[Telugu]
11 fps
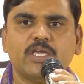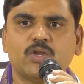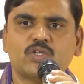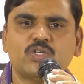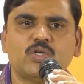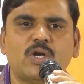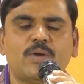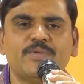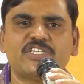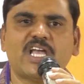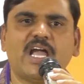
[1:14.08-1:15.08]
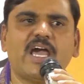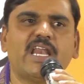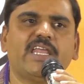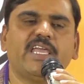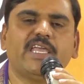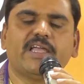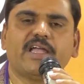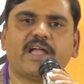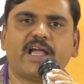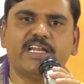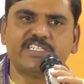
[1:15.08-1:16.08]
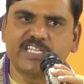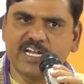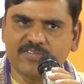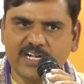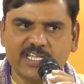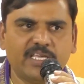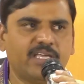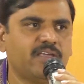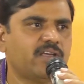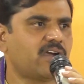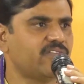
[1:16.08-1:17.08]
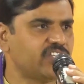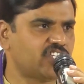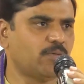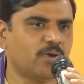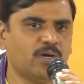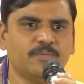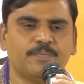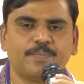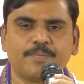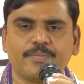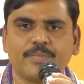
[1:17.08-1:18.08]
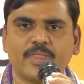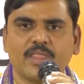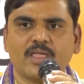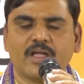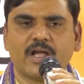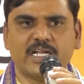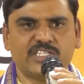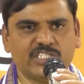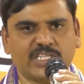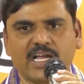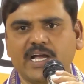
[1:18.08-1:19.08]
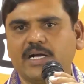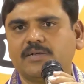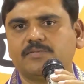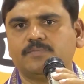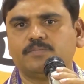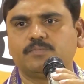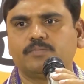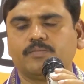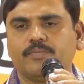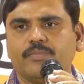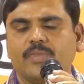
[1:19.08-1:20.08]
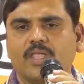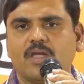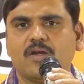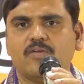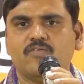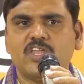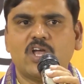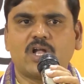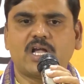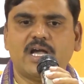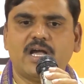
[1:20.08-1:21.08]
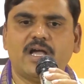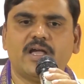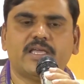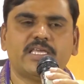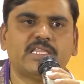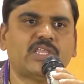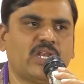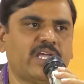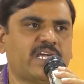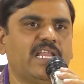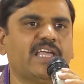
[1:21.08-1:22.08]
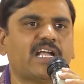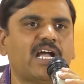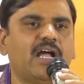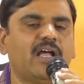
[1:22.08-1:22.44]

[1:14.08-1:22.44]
ఈరోజు అమిత్ షా గారిని కలిసినటువంటి యొక్క విషయంలో ఖచ్చితంగా వీరి యొక్క ఇద్దరి కలయిక